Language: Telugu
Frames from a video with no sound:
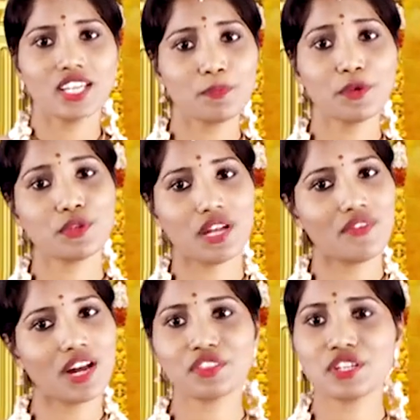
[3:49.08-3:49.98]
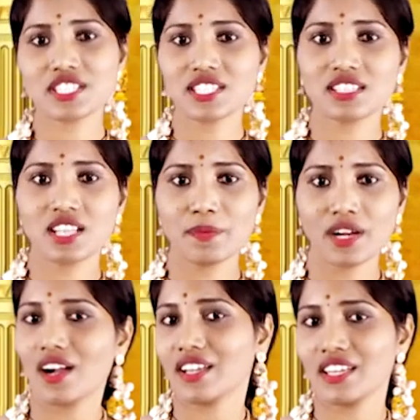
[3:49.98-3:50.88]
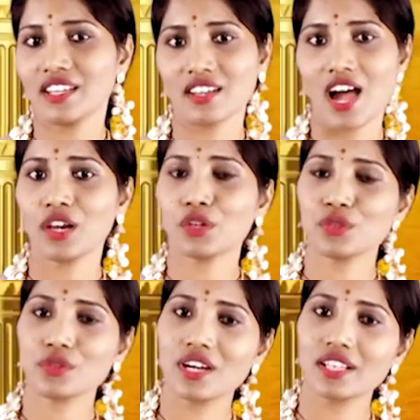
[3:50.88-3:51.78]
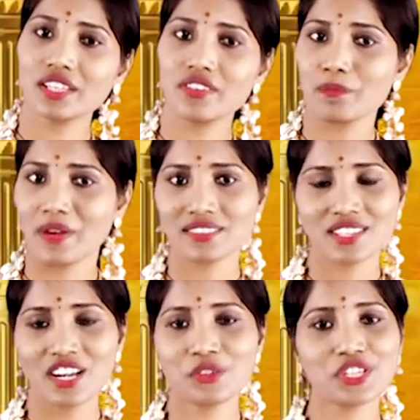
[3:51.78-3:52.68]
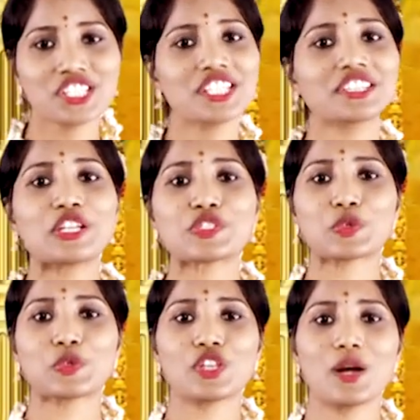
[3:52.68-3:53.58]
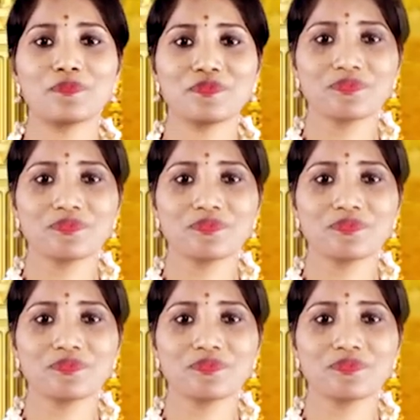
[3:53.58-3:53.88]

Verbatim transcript: ఇప్పుడు నవరాత్రుల సందర్భంగా ఈ నాలుగు దుర్గాదేవి మంత్రాల గురించి తెలుసుకుందాం